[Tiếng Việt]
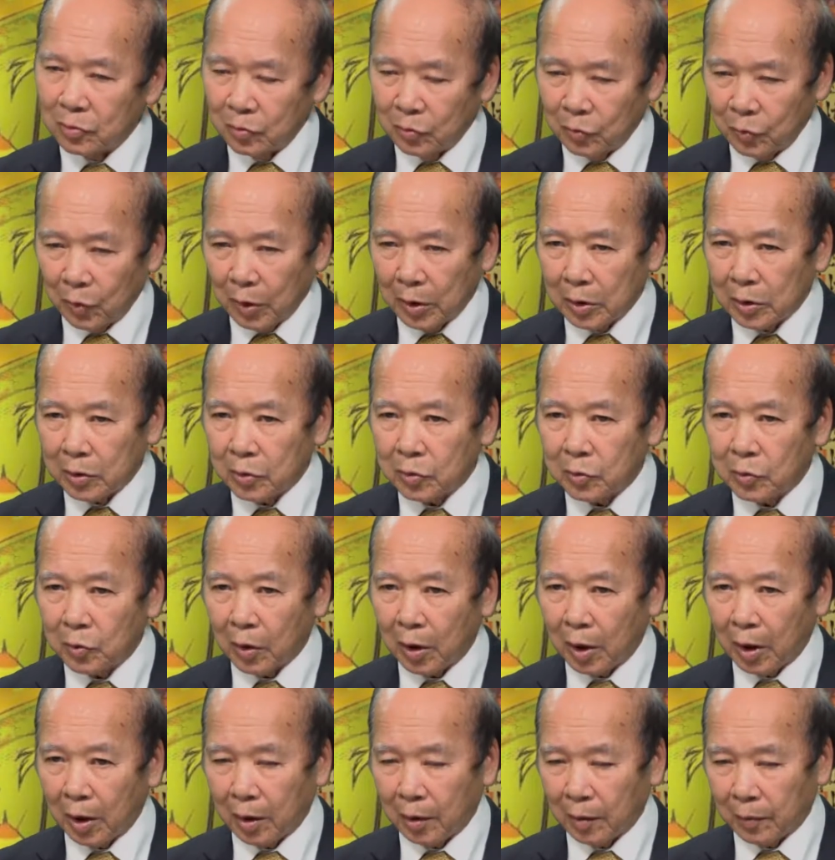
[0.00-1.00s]
quân
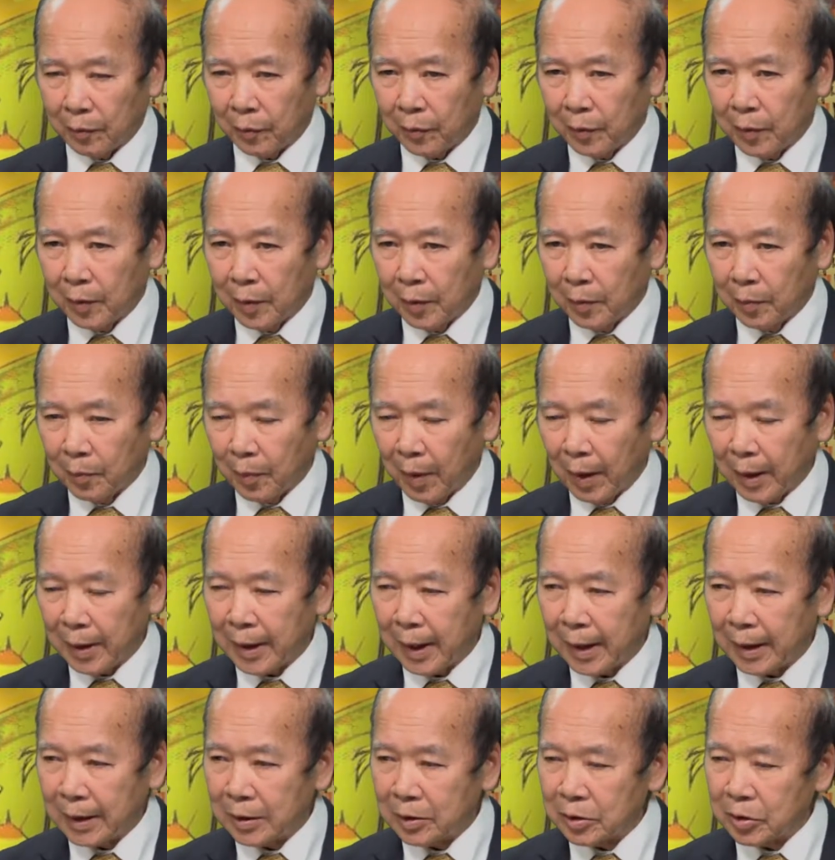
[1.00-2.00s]
của Mãn
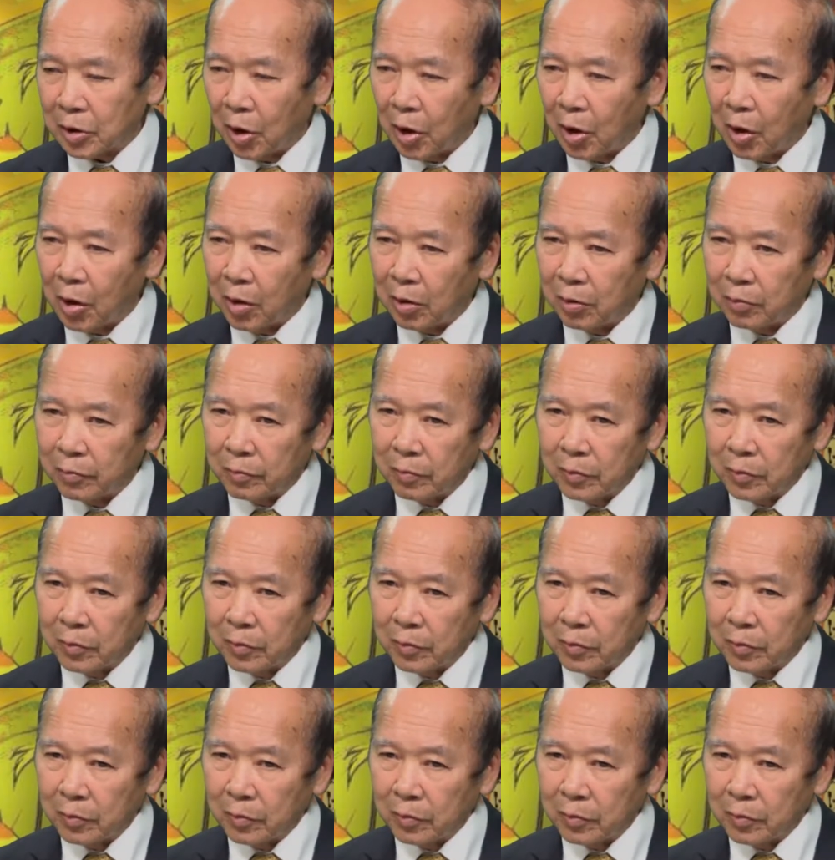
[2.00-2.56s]
Thành do